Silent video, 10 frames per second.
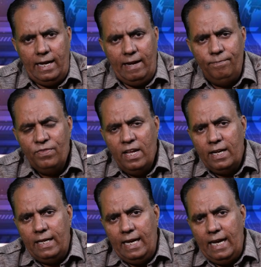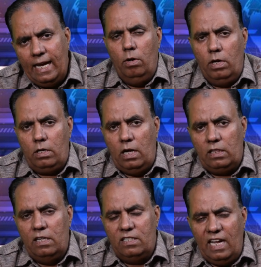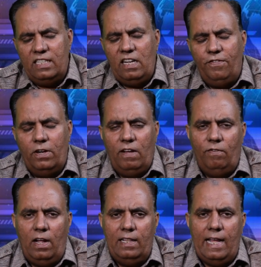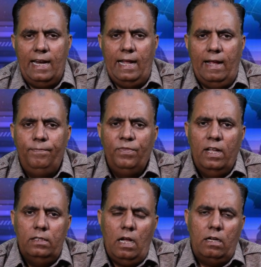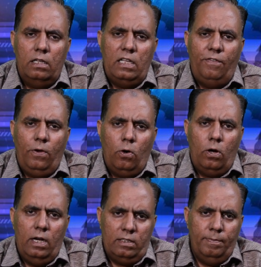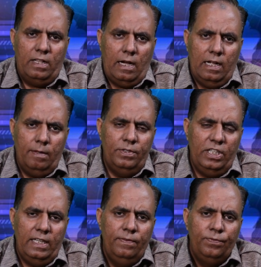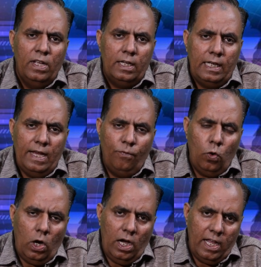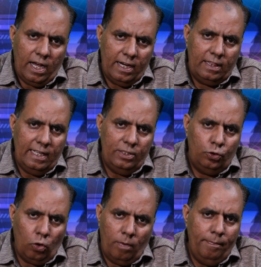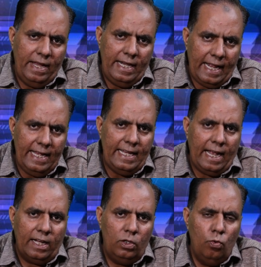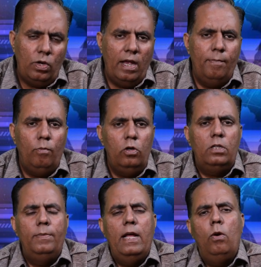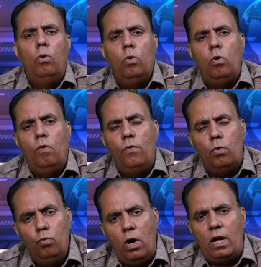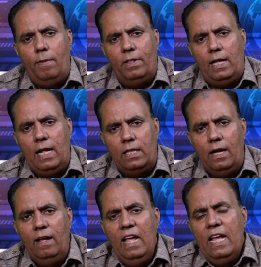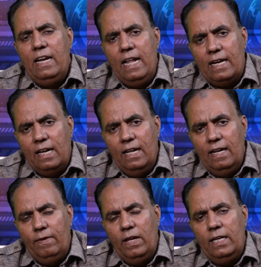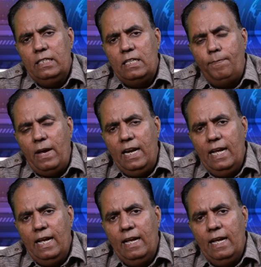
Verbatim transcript: गया है कि कातल ज़ाहिर जाफ़र के वालदेन हैं जाकर जाफ़र और असमत आदम जी कि वो अयानत जुर्म में नहीं है क्योंकि मुलम ने उनको वकूआ का बताया था लेकिन इससे पहले